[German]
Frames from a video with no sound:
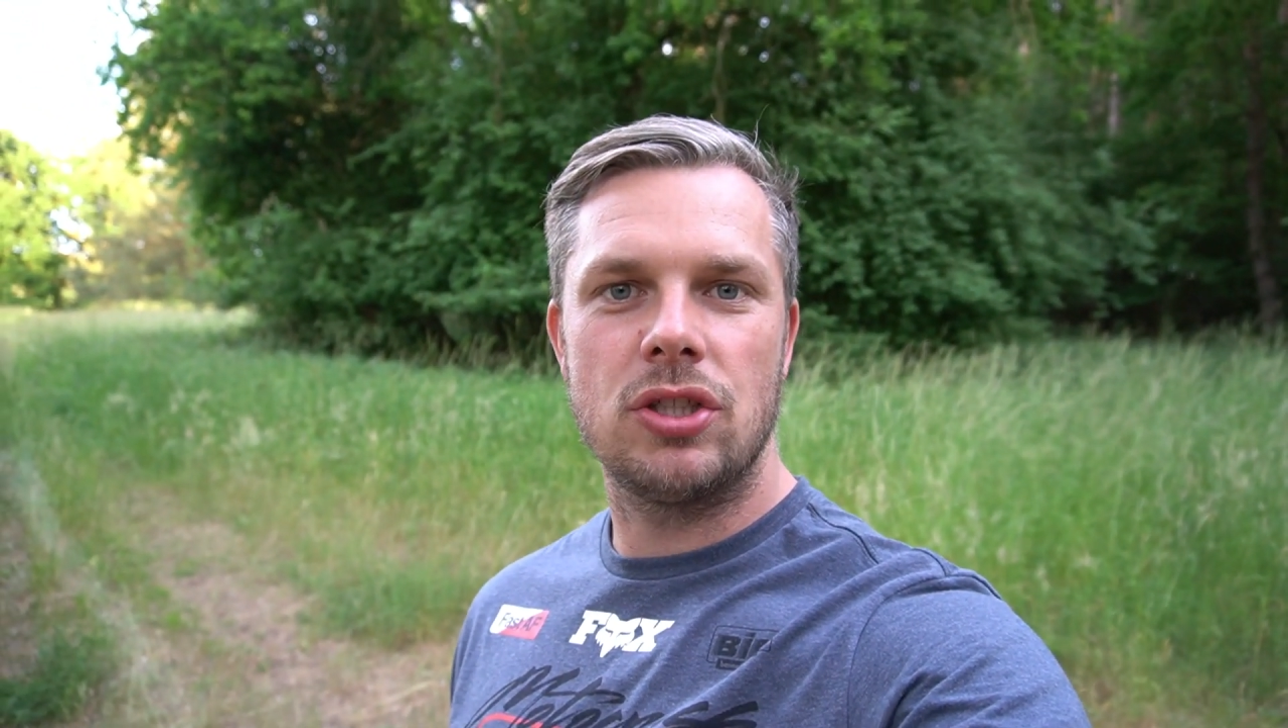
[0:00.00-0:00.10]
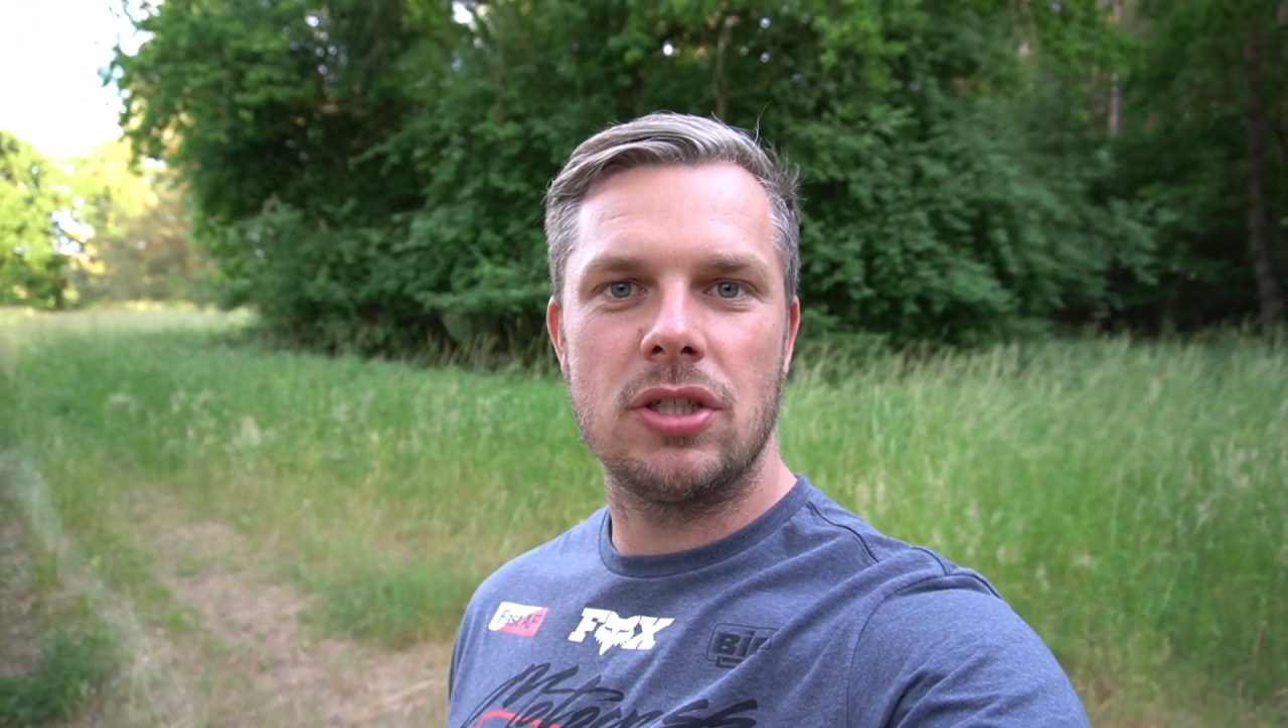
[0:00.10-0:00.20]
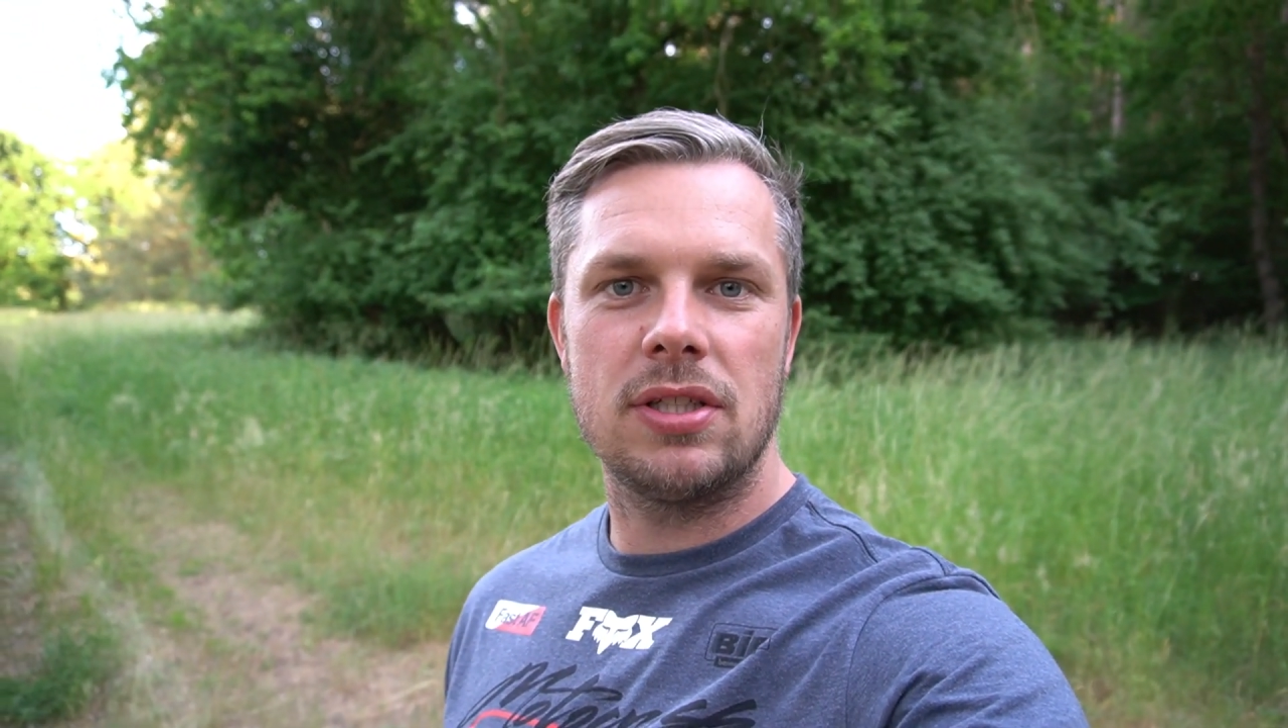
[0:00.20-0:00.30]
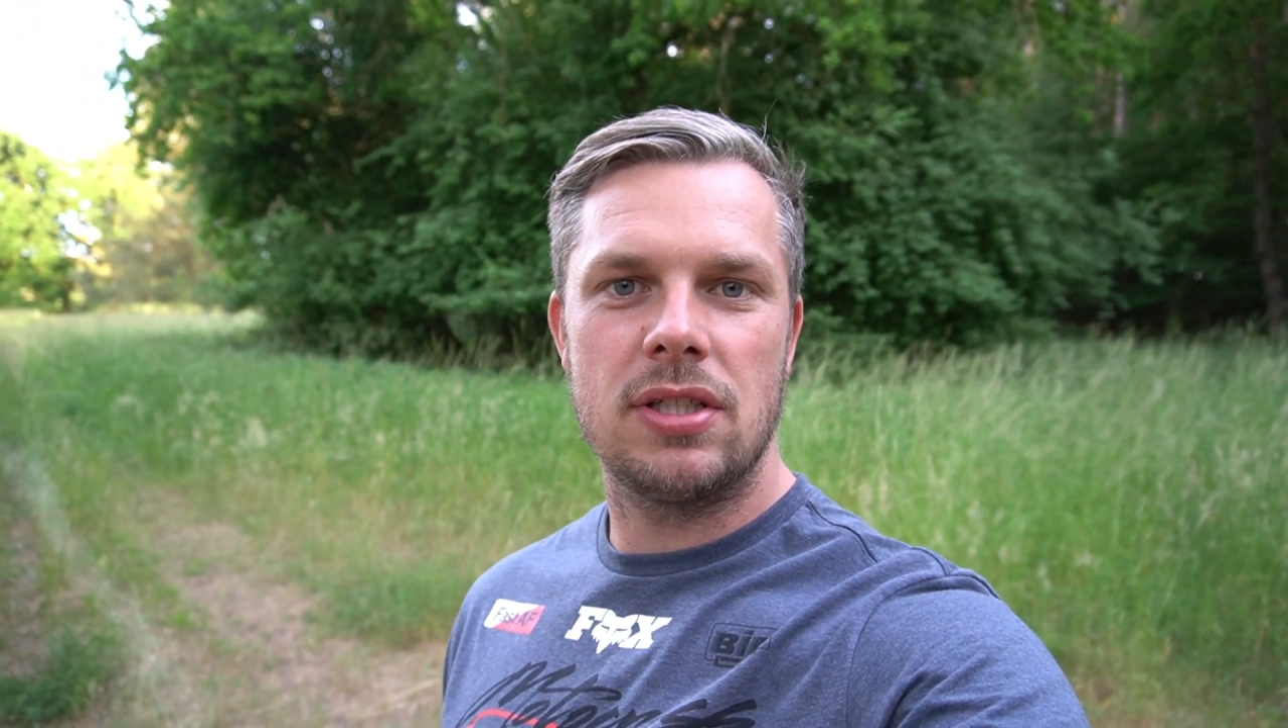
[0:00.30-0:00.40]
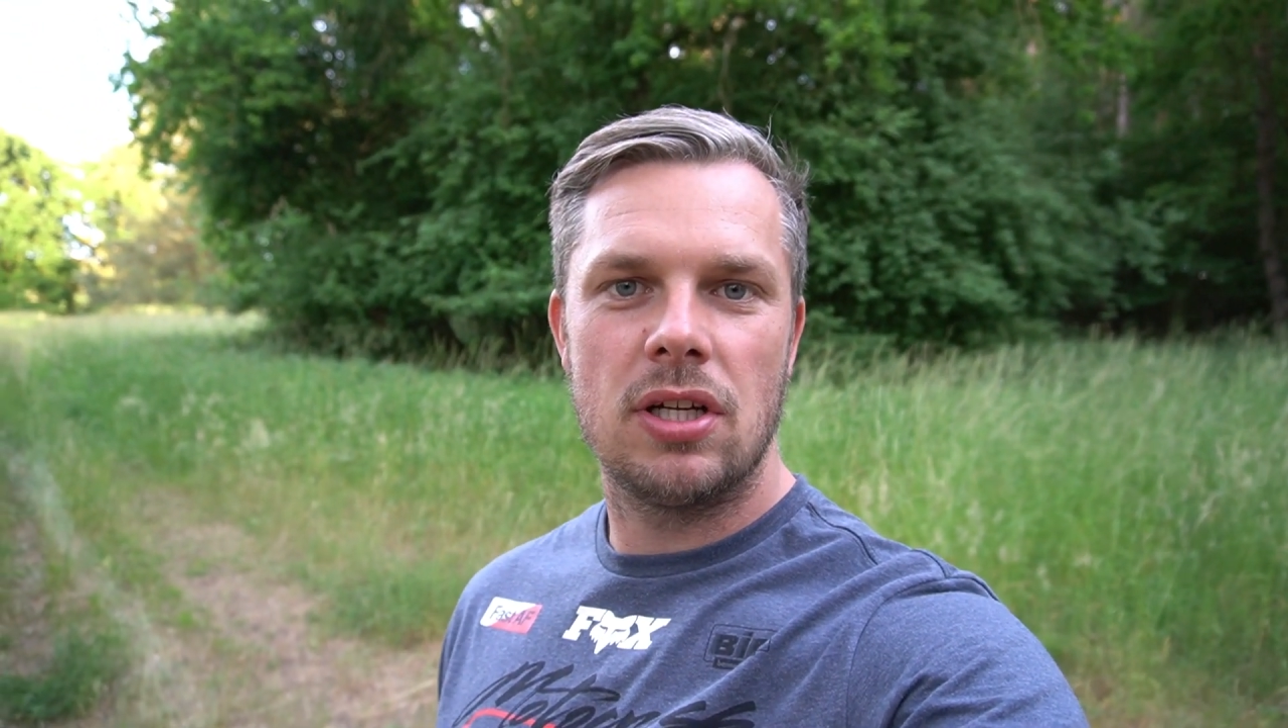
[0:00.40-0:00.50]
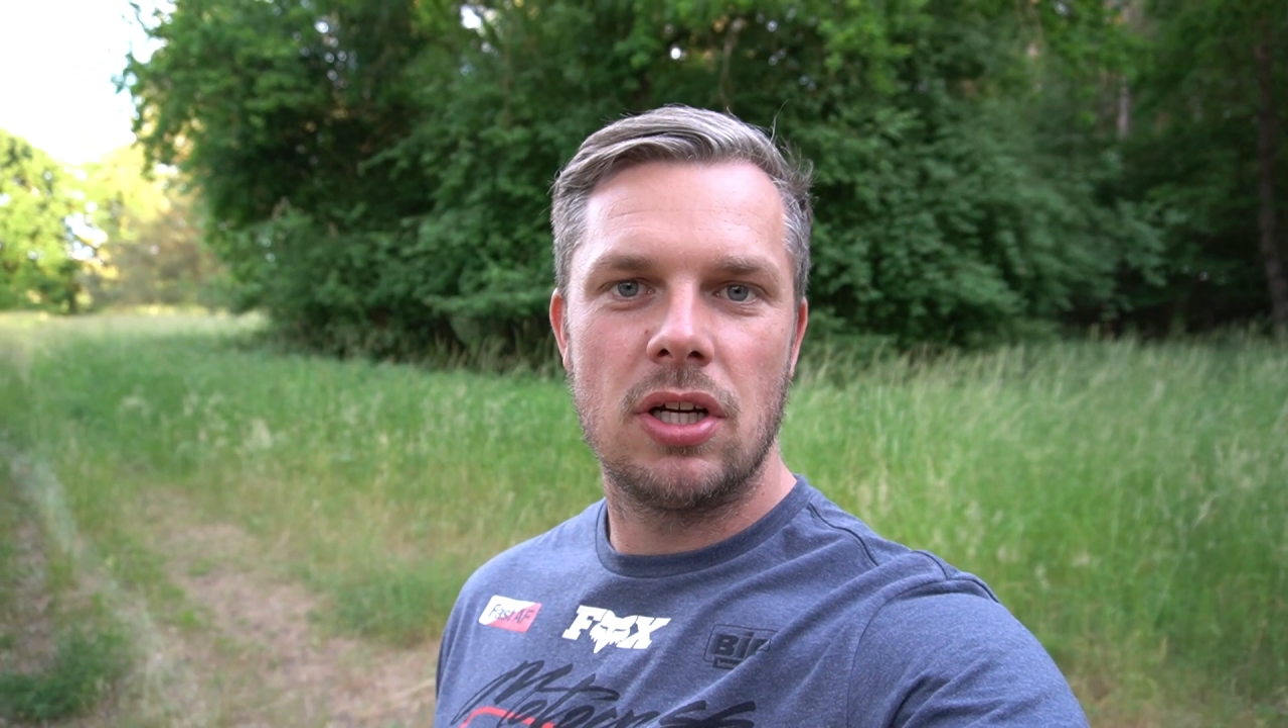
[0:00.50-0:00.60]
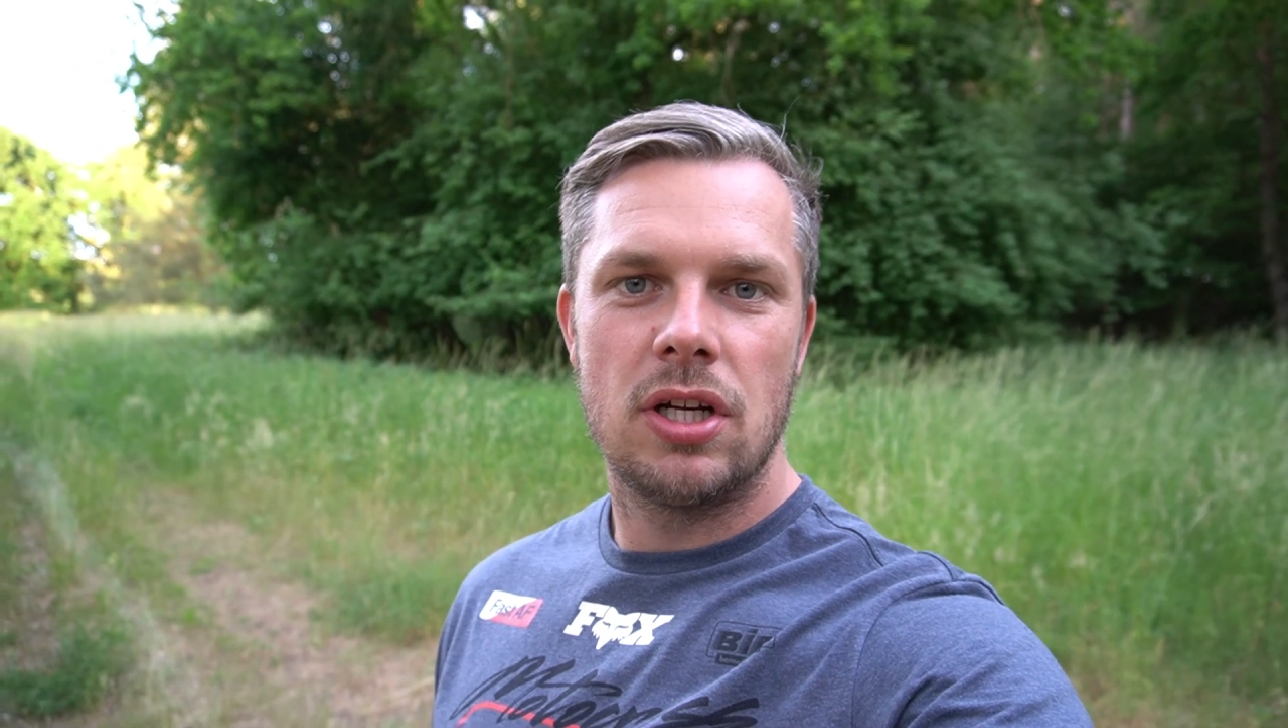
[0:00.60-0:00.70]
ist,